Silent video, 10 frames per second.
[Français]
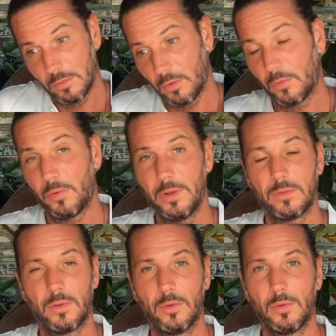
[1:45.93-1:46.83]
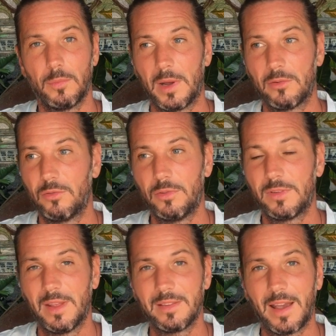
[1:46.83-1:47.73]
au fait, bah,
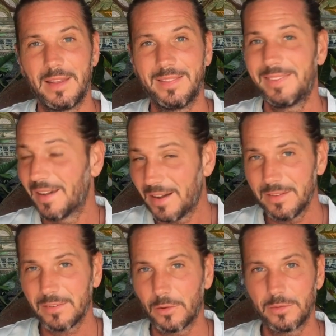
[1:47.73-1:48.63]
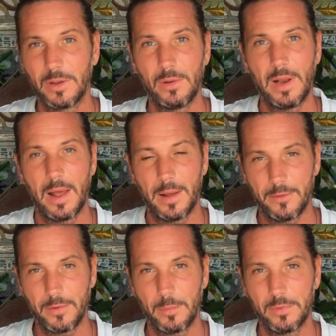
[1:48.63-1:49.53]
juste être à une terrasse quand il y a eu la
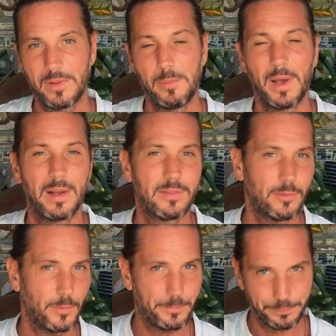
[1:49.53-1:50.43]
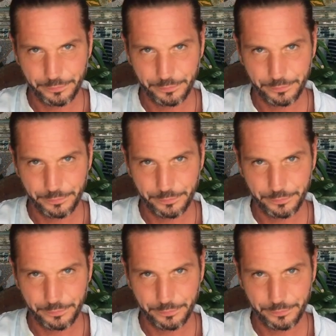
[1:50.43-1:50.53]
fameuse libération